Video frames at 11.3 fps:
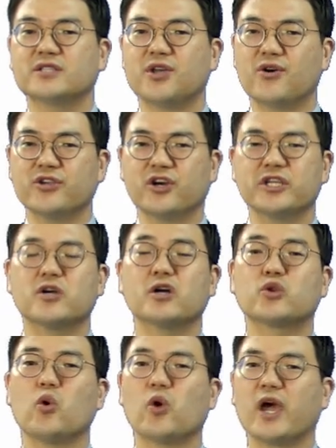
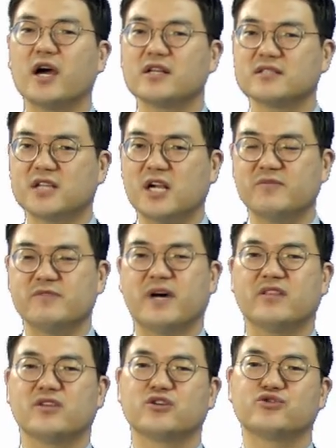성령님과 동행하는 삶을
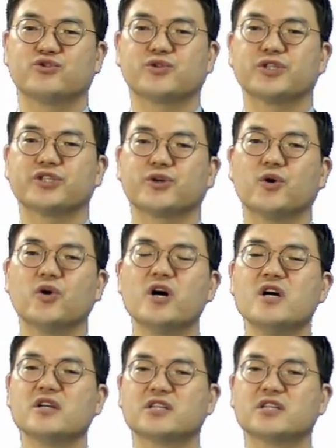만들어 줄 것이고